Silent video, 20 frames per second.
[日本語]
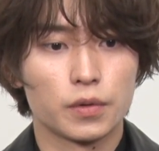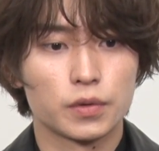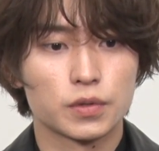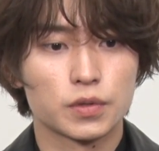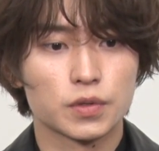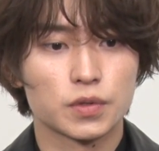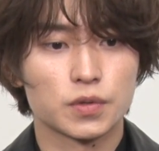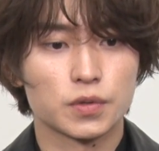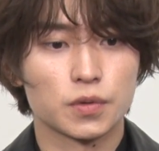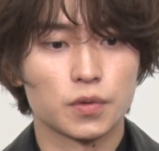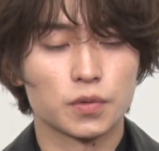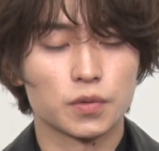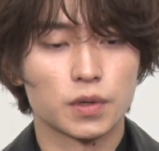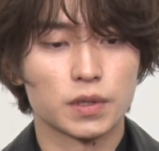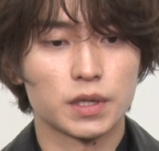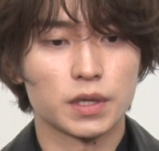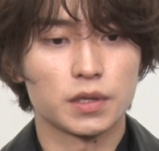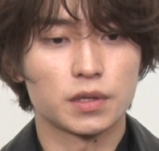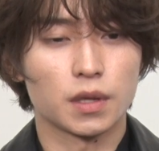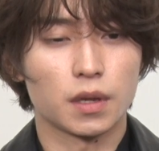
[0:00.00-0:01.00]
作ることが
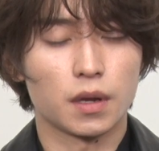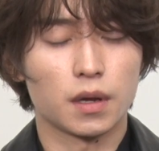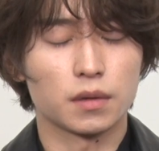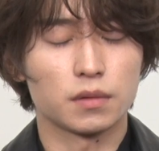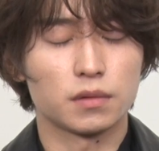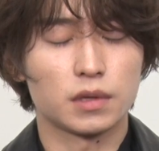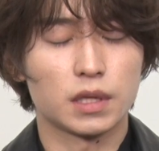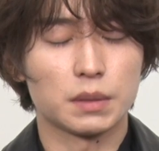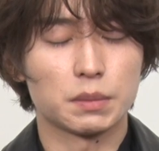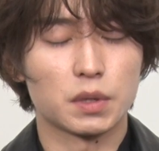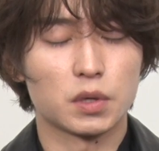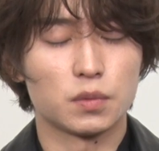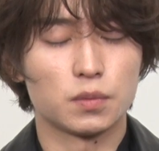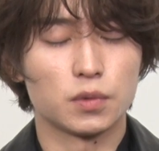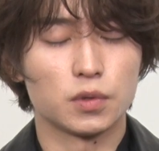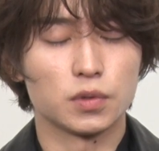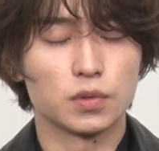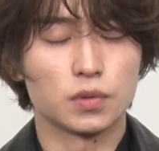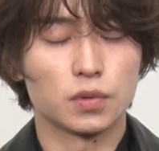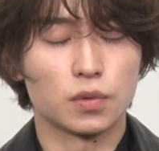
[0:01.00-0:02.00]
できたなって今思う
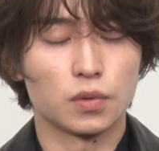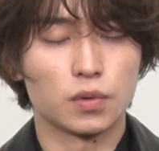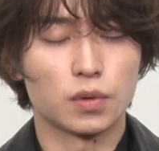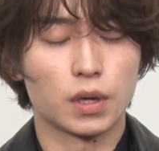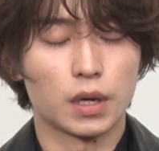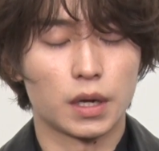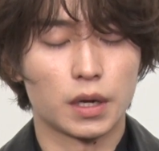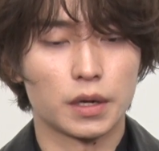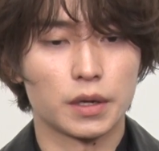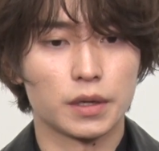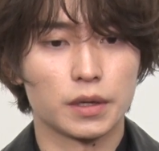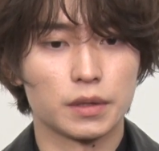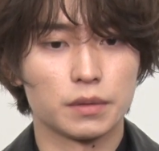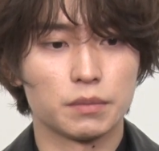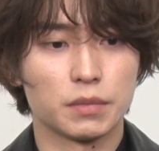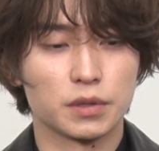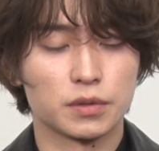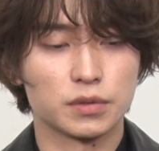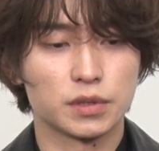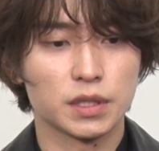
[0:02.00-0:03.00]
と、はい
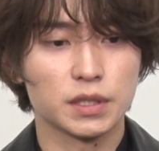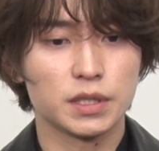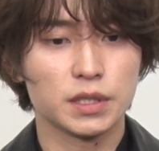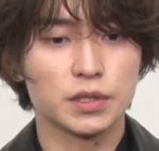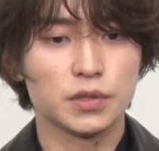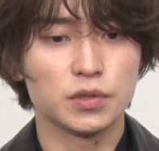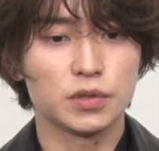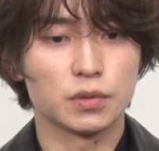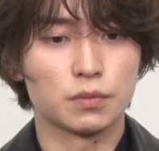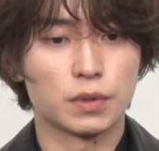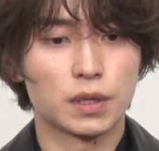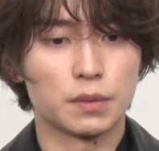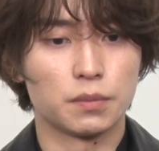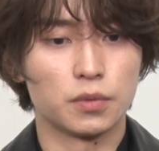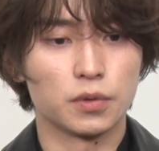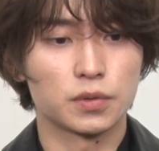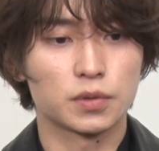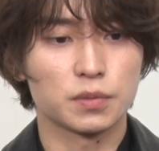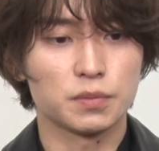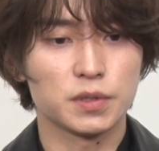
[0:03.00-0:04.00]
まあ、具体的に言うとまあ
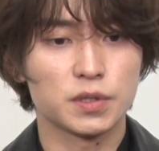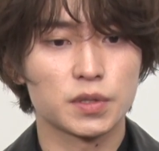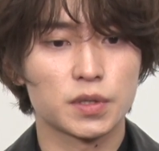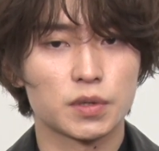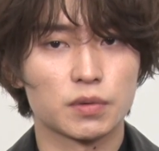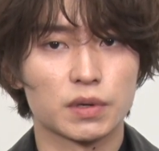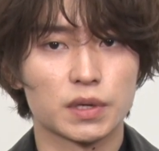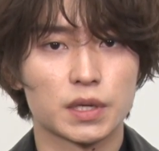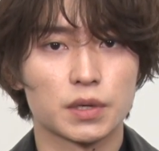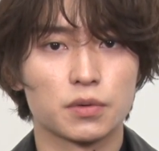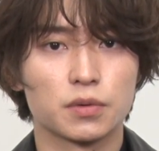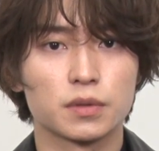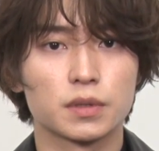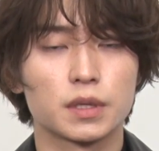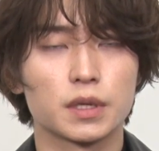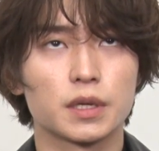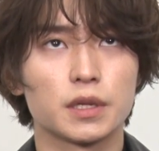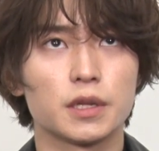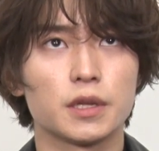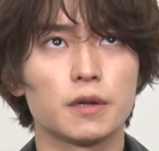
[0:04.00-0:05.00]
僕と水木は基本
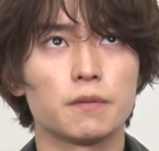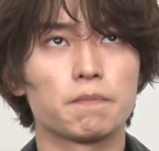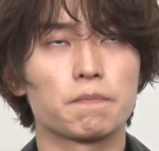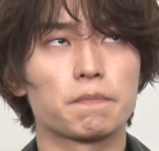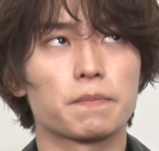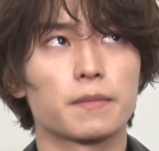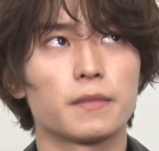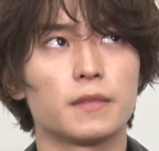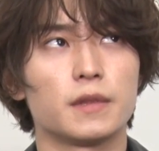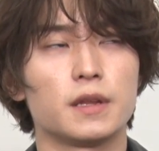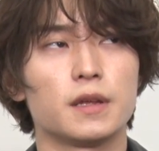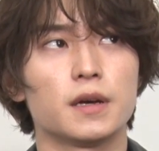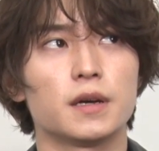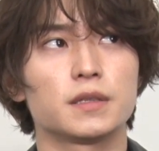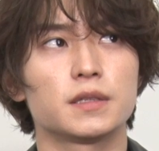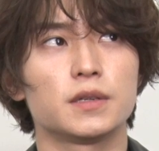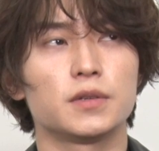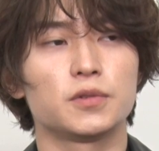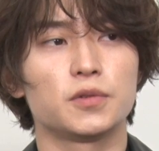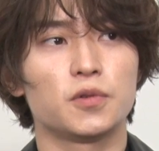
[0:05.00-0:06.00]
的に
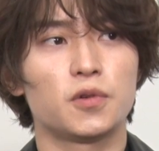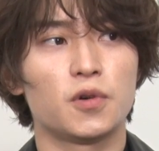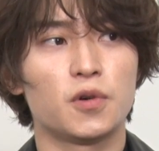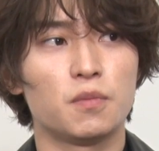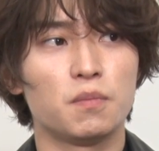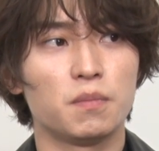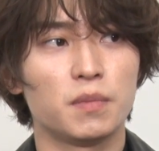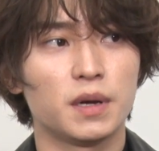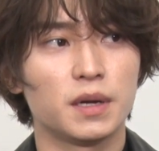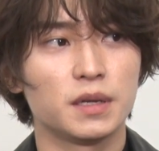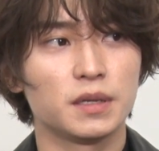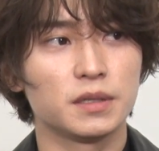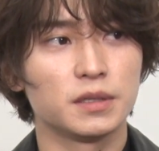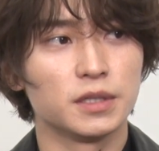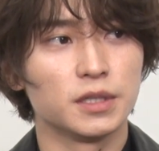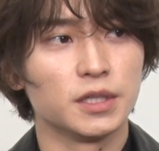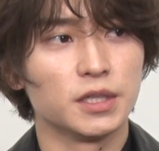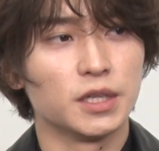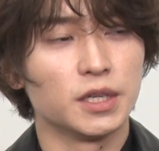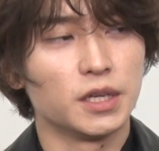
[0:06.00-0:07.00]
リハーサルと本番やっ
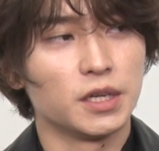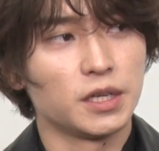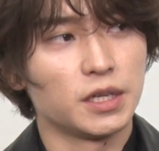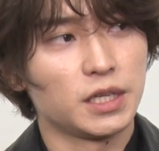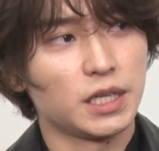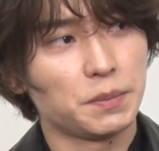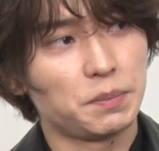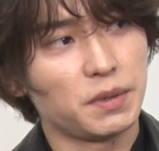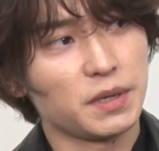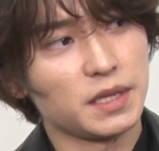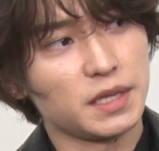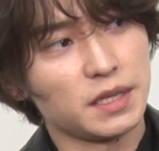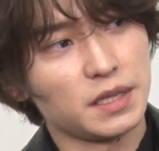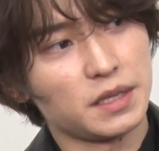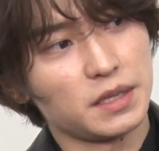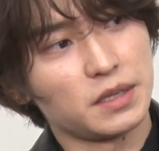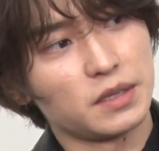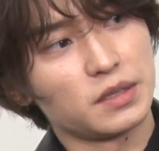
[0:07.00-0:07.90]
ぱり